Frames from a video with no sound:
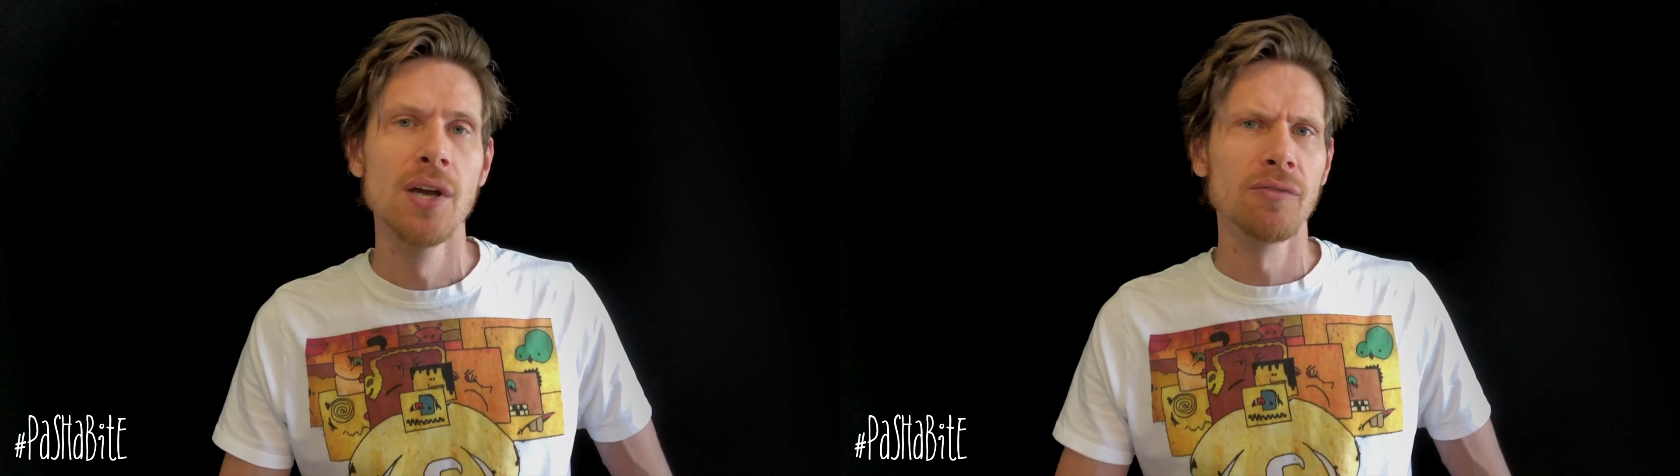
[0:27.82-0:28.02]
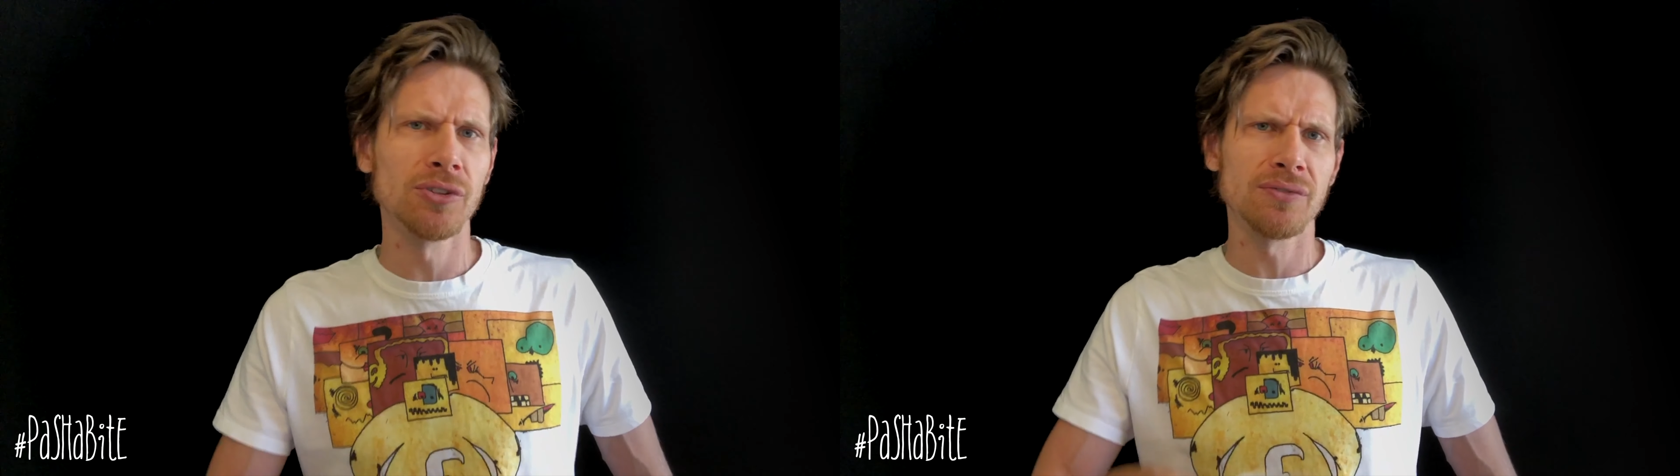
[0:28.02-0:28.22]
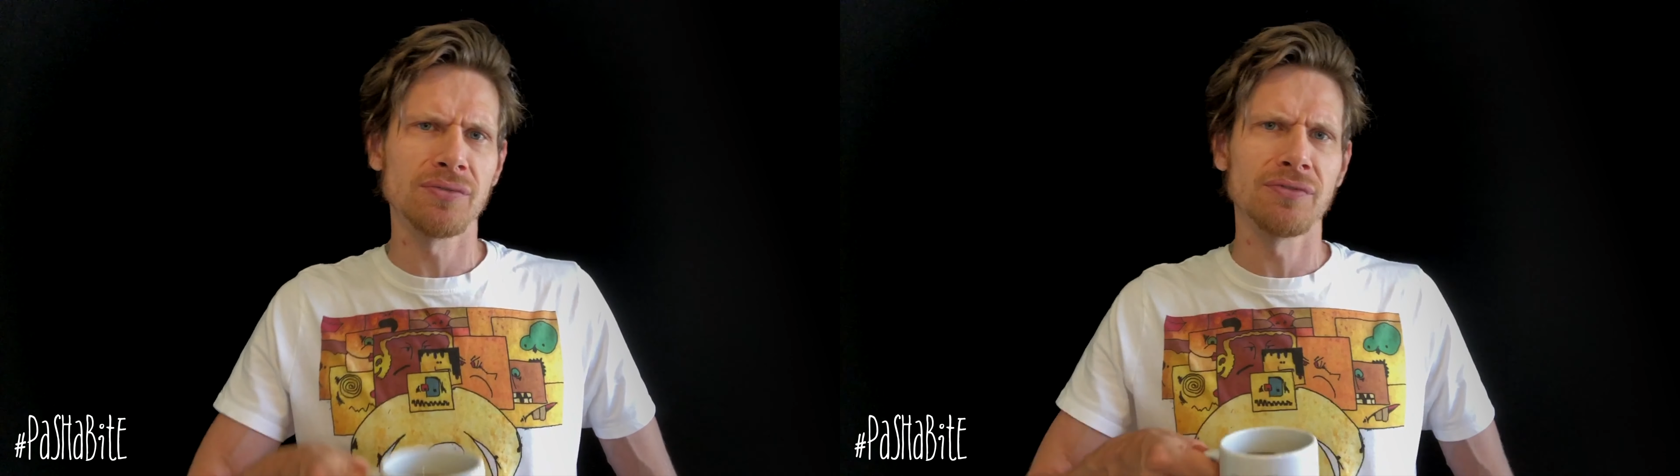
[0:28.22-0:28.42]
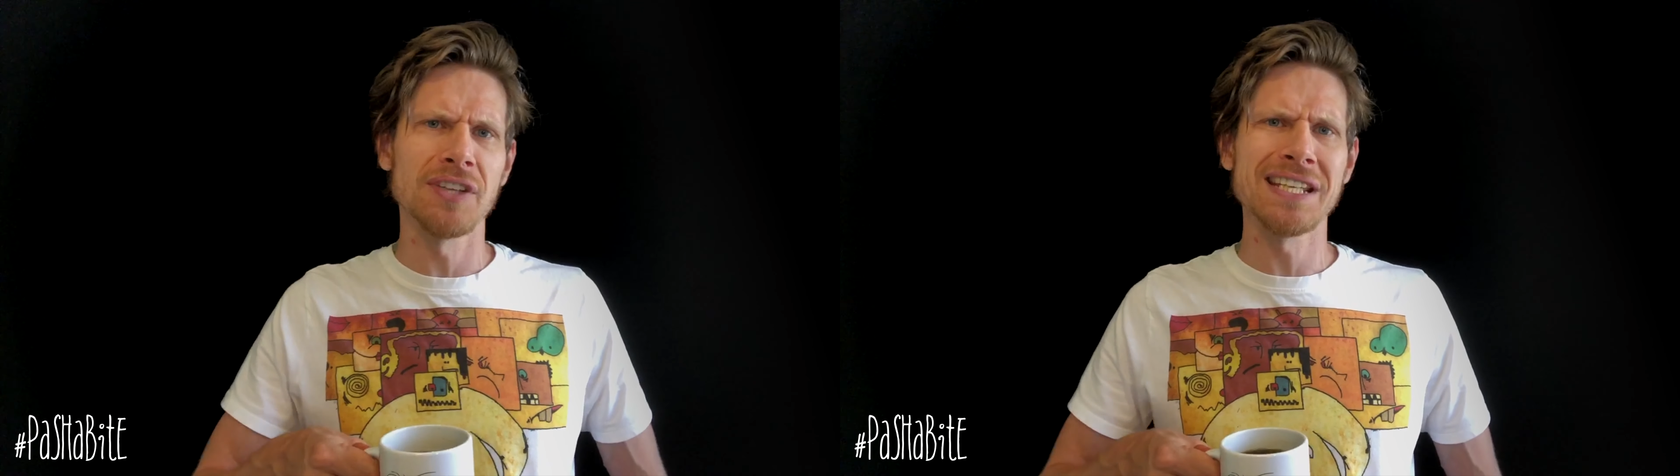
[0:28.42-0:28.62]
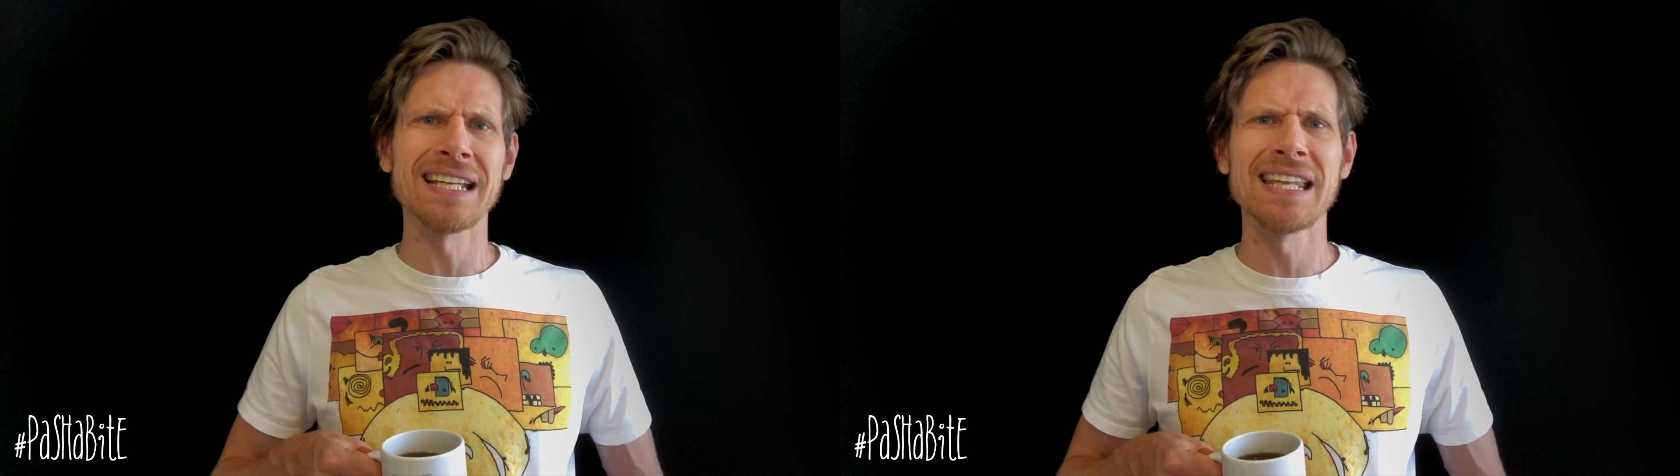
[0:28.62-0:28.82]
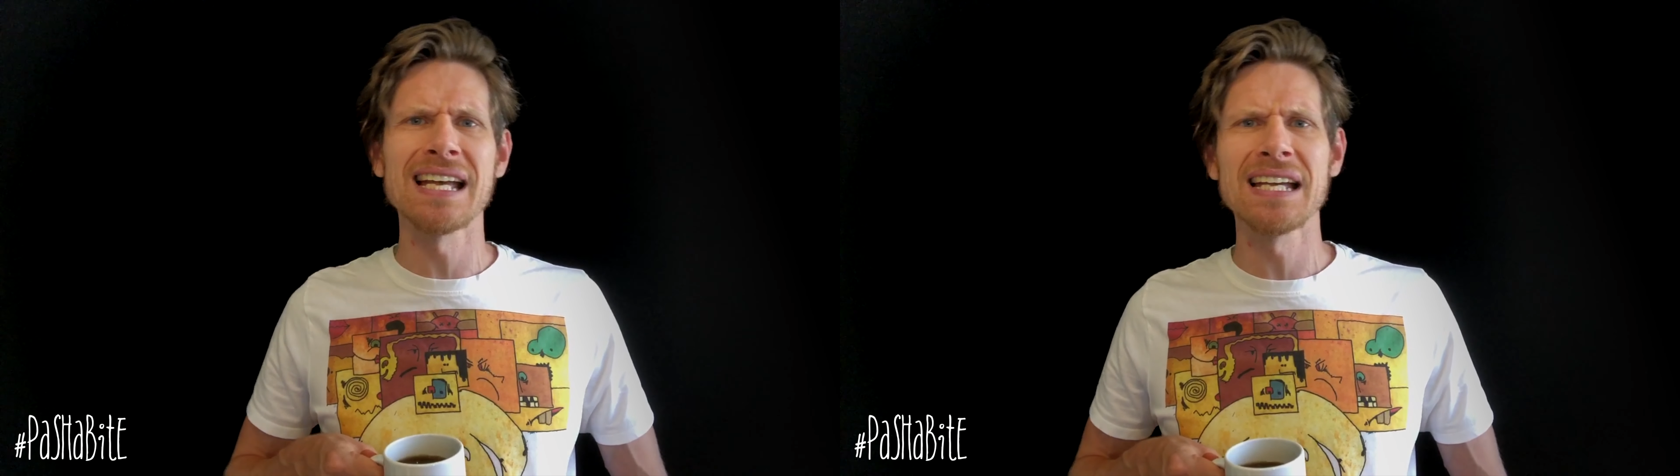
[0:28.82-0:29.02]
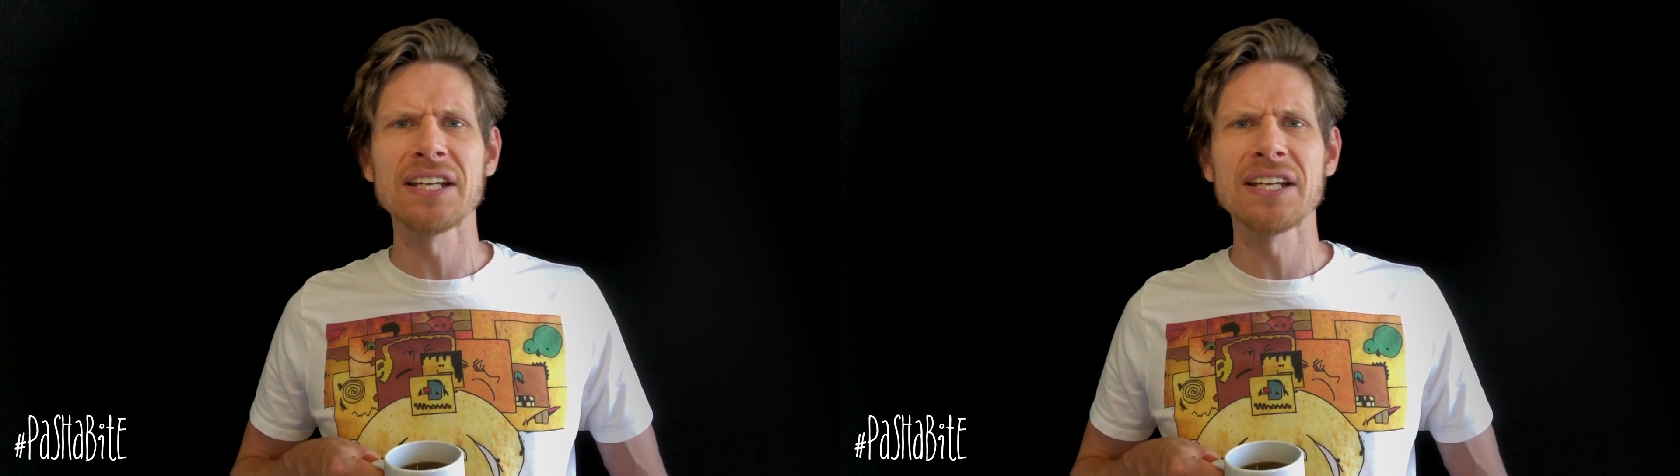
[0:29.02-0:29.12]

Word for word: Вот ведь когда